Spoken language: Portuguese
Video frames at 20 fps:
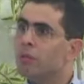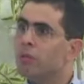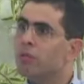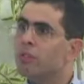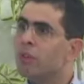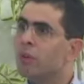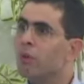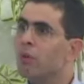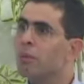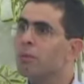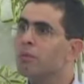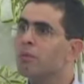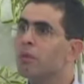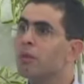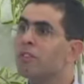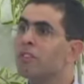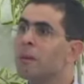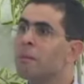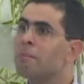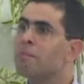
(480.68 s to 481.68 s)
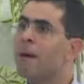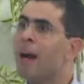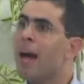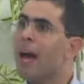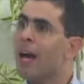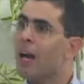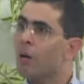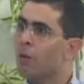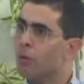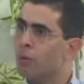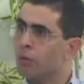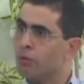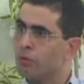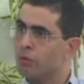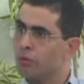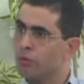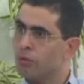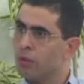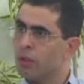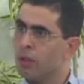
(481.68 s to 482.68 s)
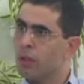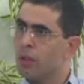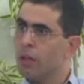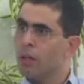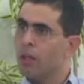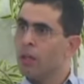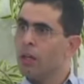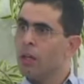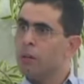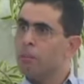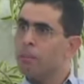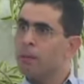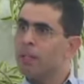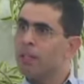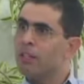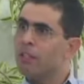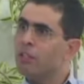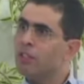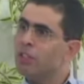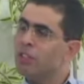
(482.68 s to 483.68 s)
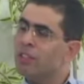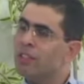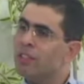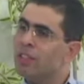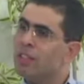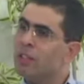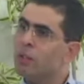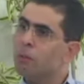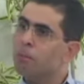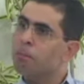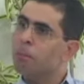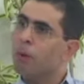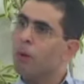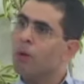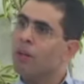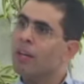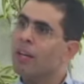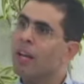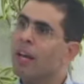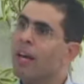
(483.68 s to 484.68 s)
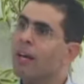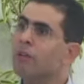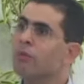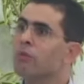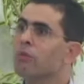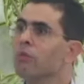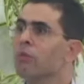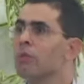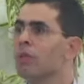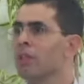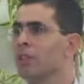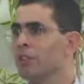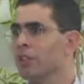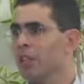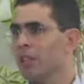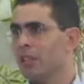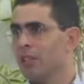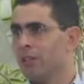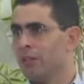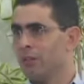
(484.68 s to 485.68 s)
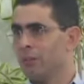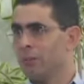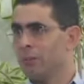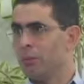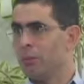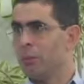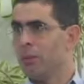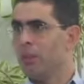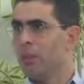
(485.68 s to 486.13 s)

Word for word: isso são como se fossem marcos para que a gente entenda o progresso do cristianismo.